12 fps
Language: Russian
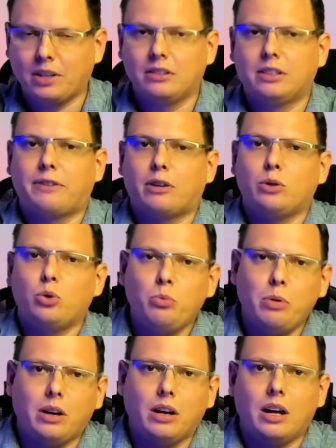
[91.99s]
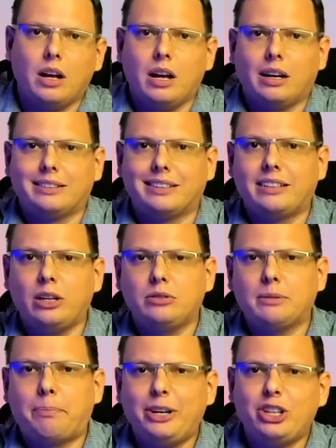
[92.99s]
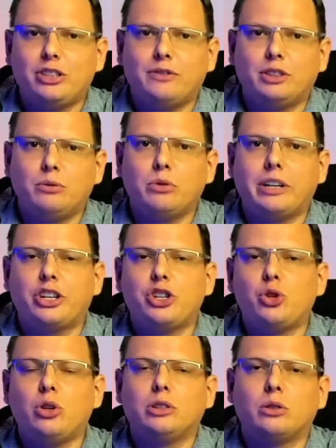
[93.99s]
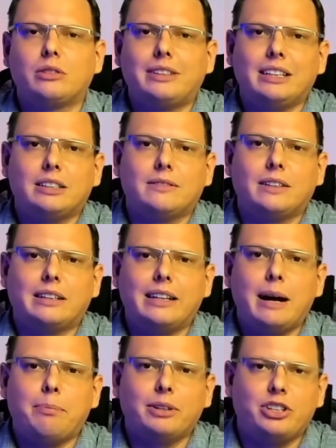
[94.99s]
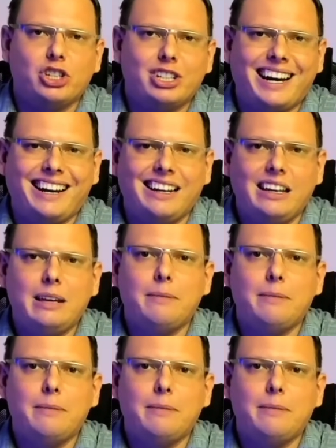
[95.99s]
Цифровой рубль создается прежде всего как еще одно средство для платежа и